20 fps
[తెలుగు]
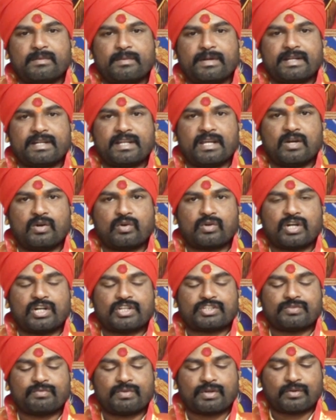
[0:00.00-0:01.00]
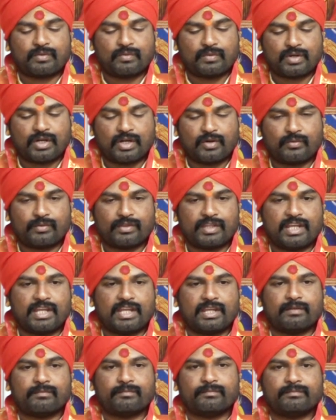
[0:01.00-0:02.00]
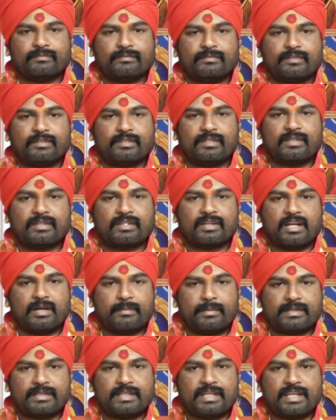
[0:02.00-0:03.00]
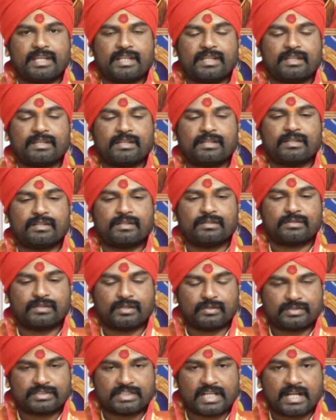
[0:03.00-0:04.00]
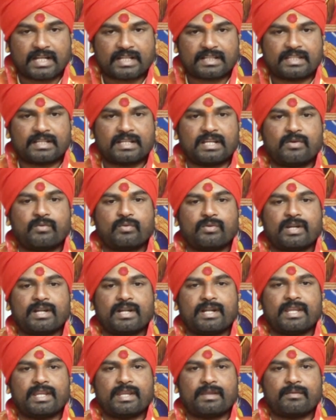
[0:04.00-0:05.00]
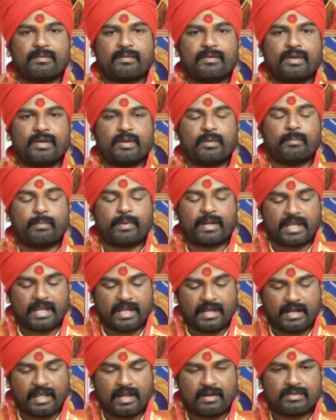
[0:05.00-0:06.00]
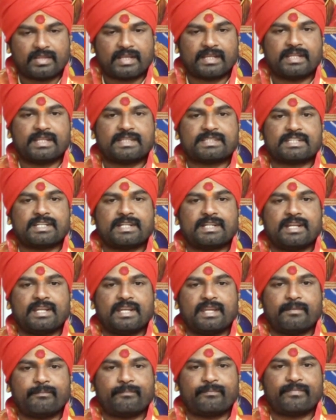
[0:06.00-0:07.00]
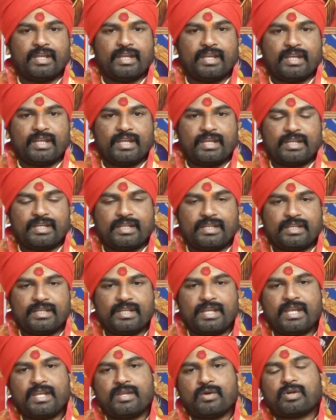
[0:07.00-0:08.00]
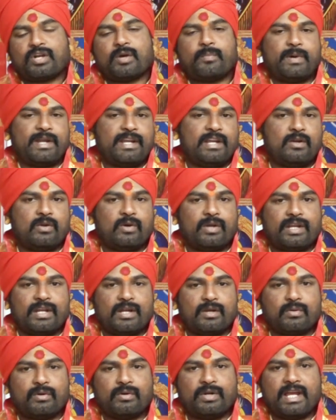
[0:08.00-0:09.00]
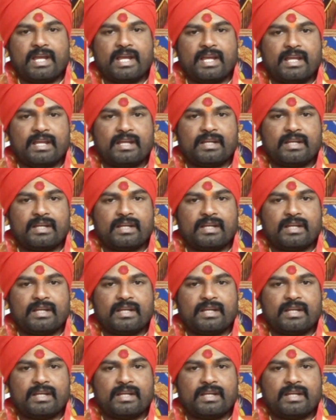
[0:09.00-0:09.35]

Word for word: తలబెట్టే అవకాశం ఎక్కువగా ఉంది కాబట్టి తగు జాగ్రత్తగా ఉండండి ప్రయాణాలు తగ్గించండి ఏ యొక్క పనిలో అయినా కూడా